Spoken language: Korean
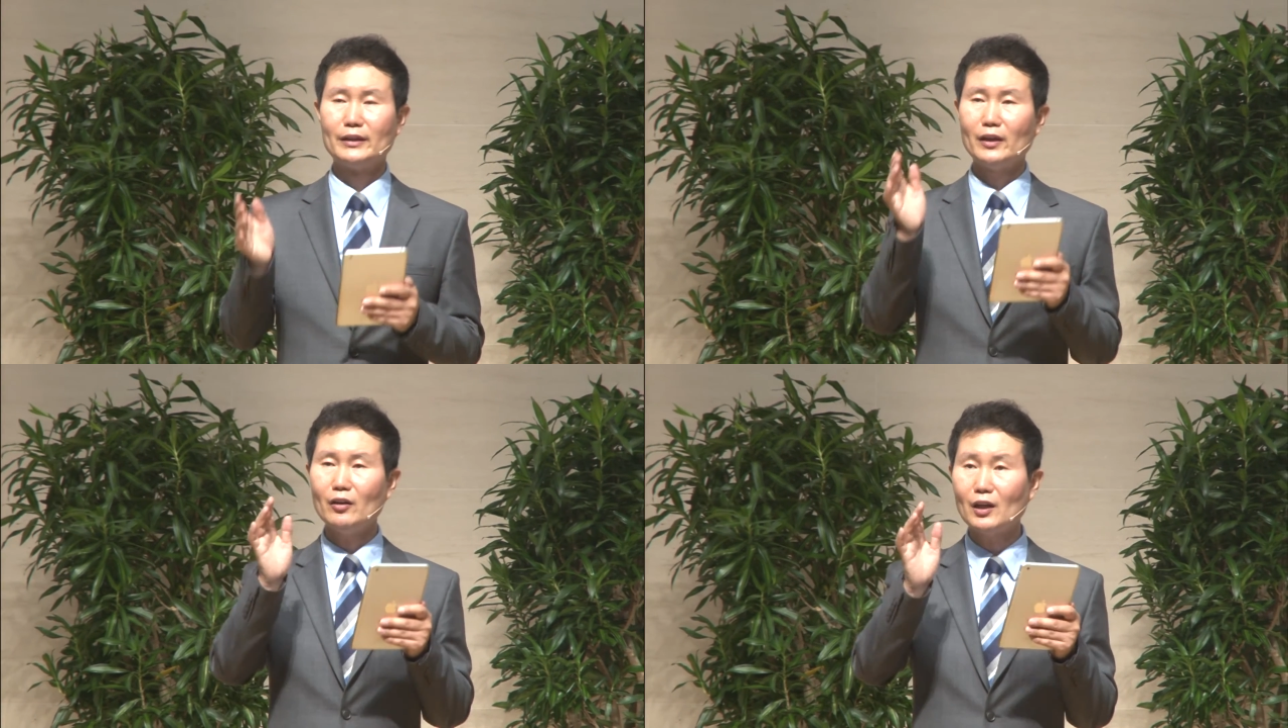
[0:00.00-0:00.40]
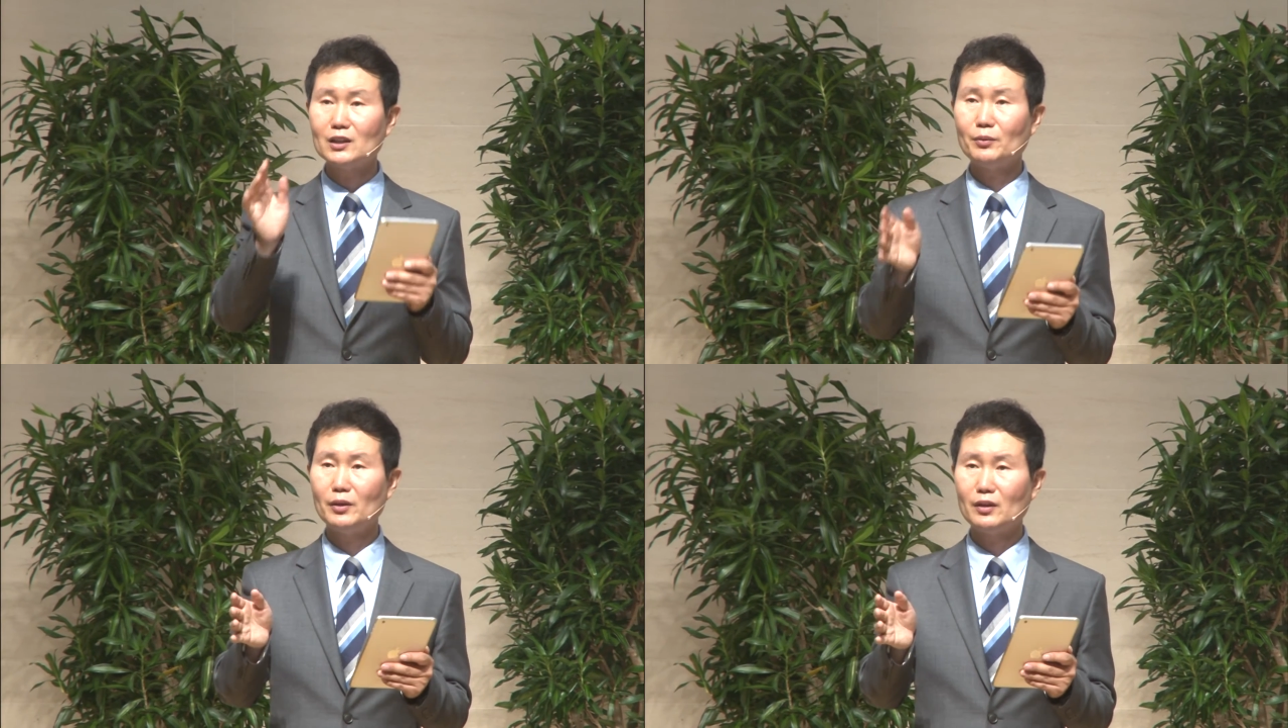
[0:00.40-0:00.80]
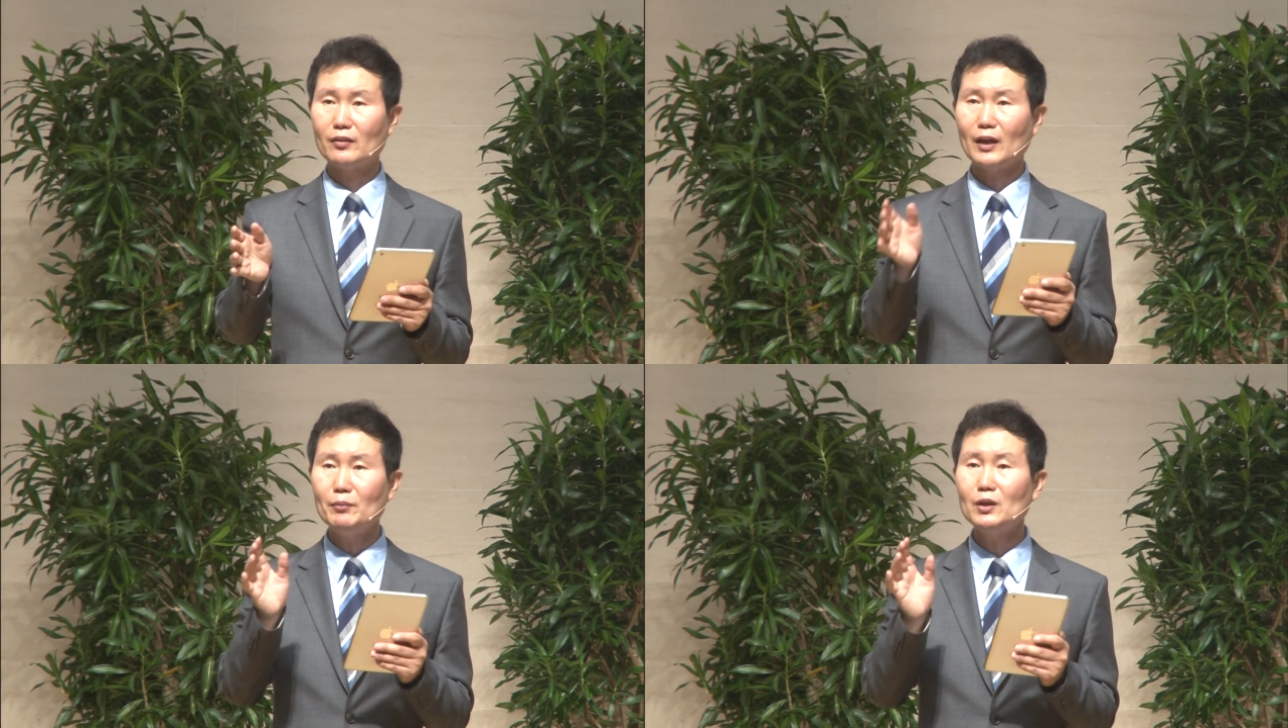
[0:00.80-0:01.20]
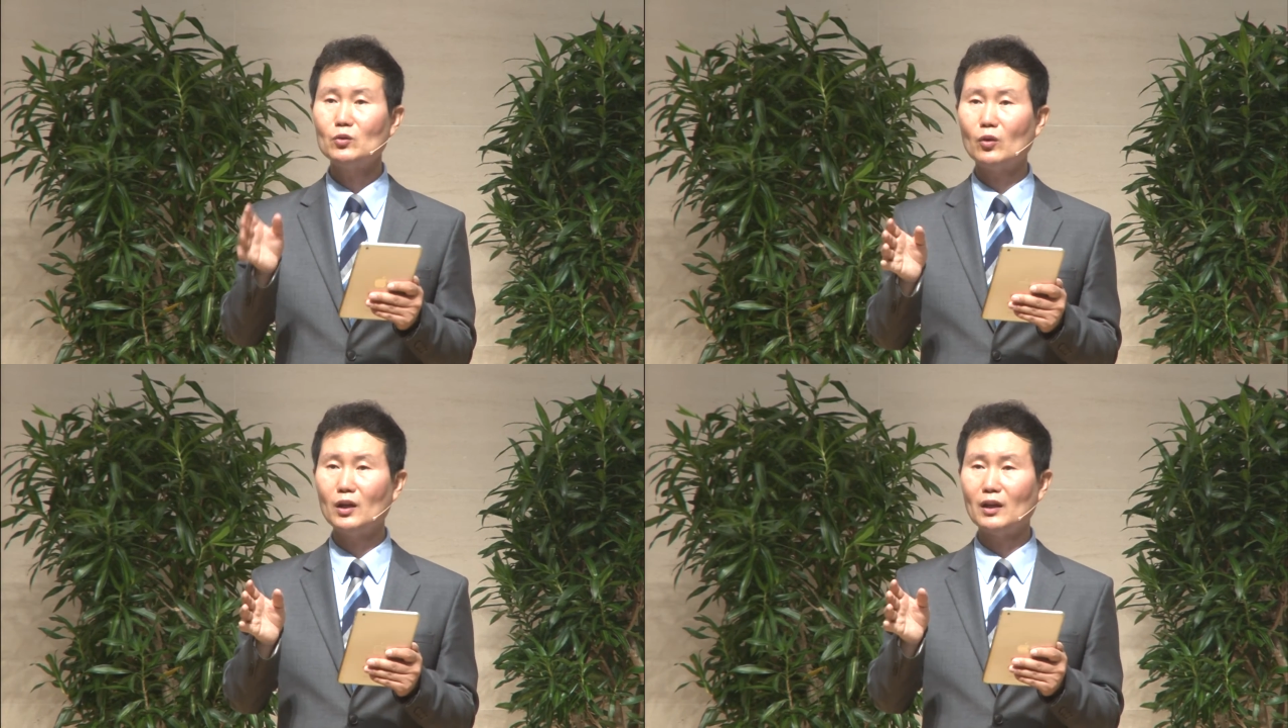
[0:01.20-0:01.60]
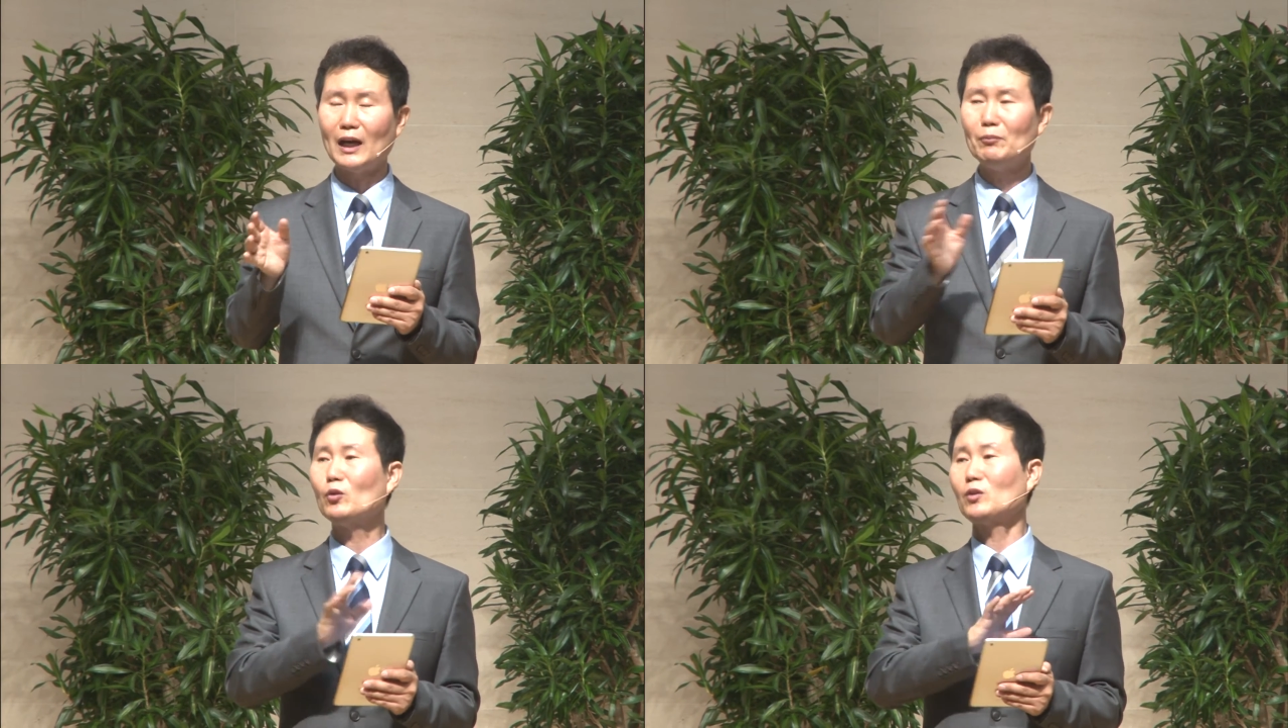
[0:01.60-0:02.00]
태어나자마자 3일 동안
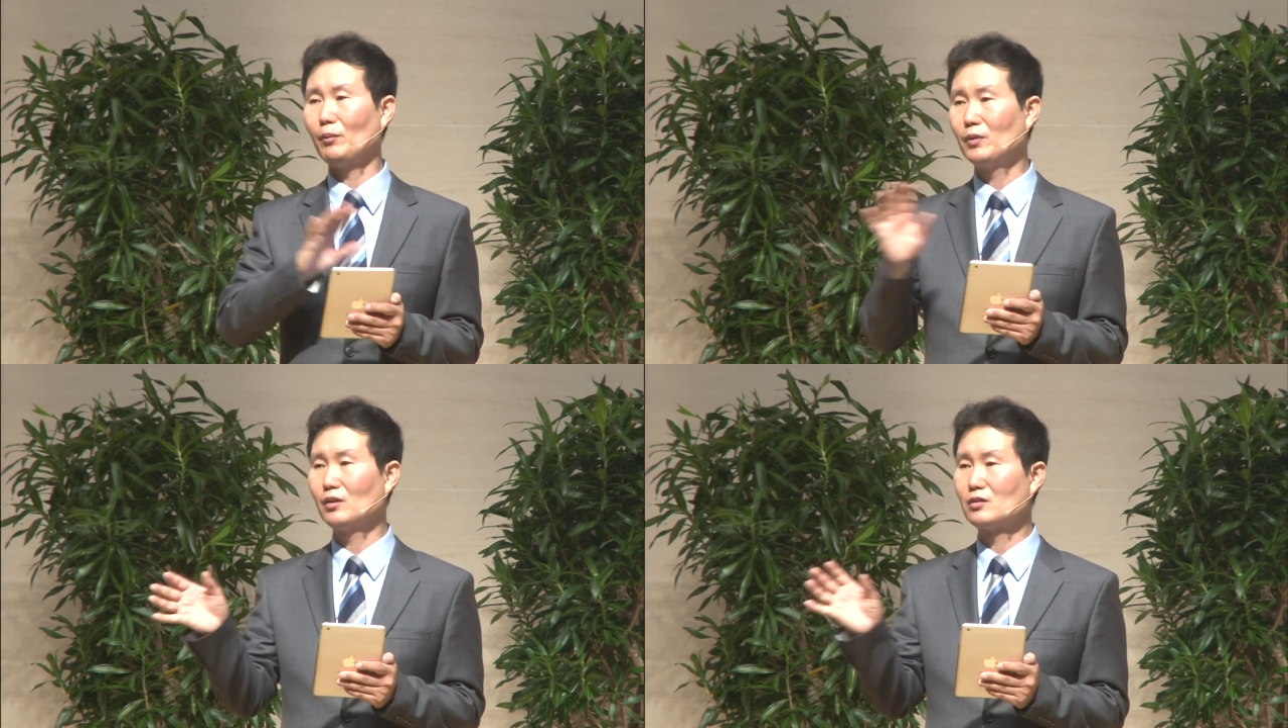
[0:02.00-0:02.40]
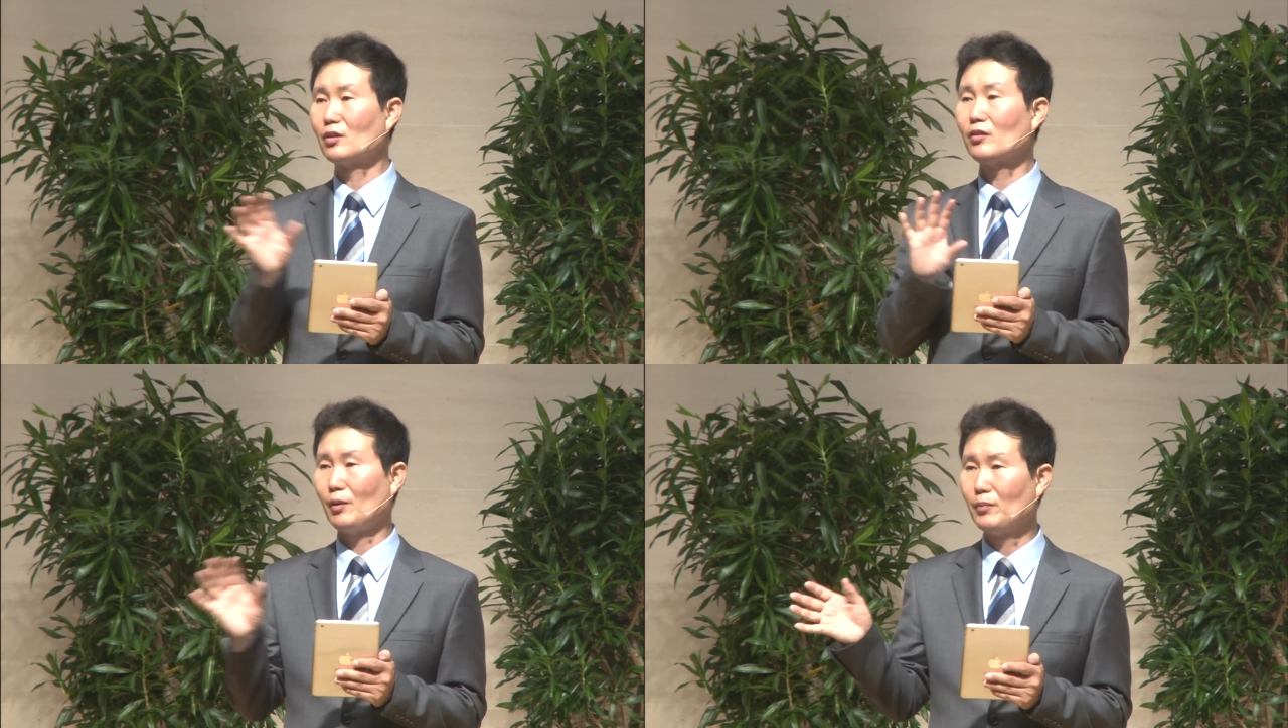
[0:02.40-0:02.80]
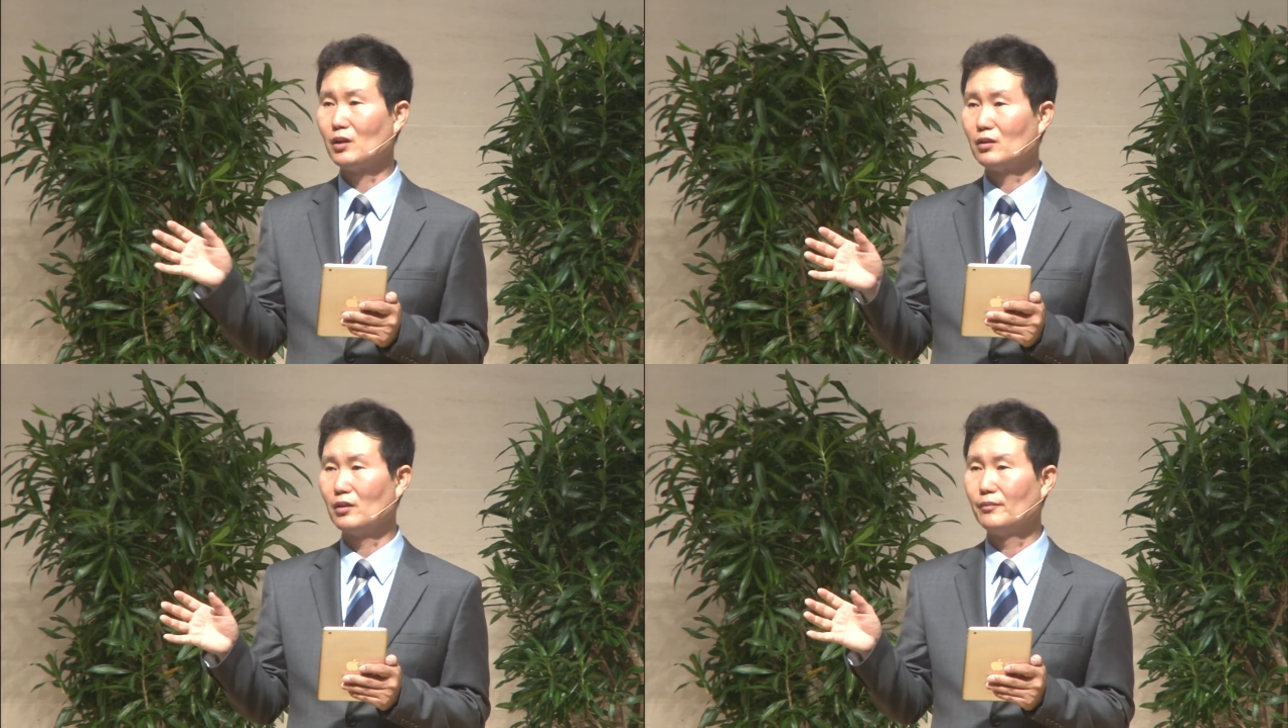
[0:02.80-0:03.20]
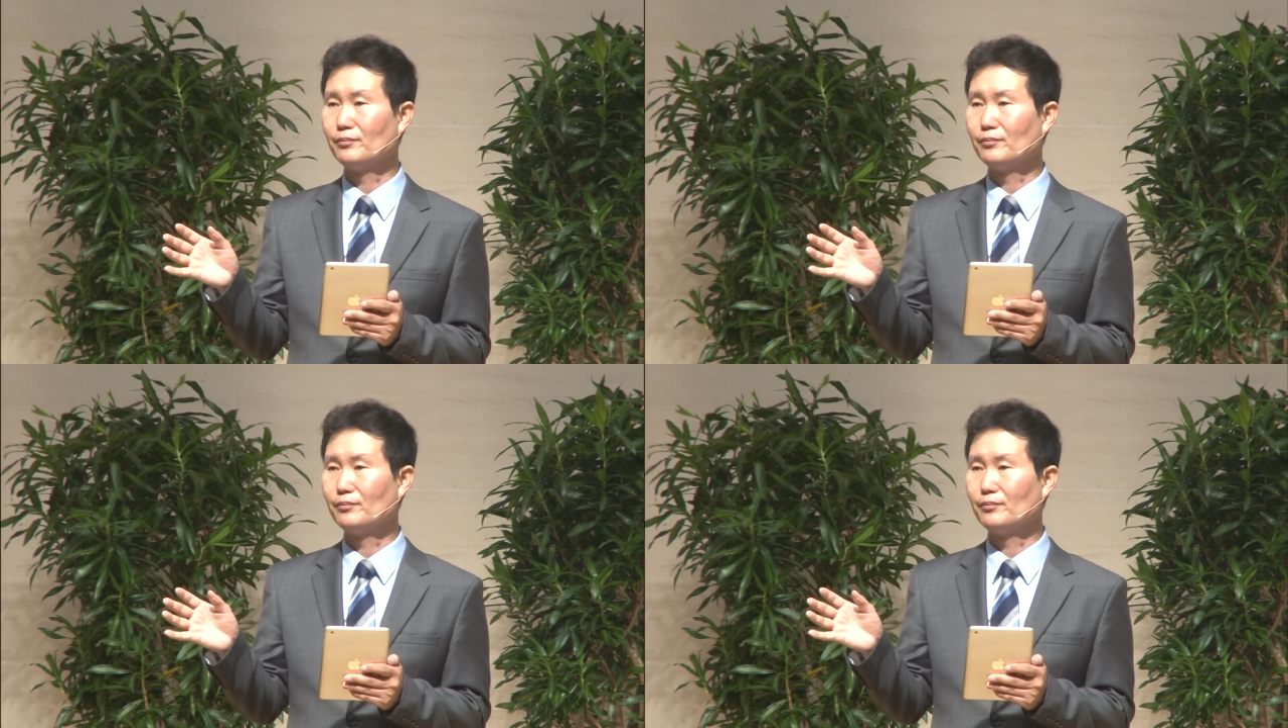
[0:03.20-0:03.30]
아무것도 안 먹인대. 젖을 안 먹인대.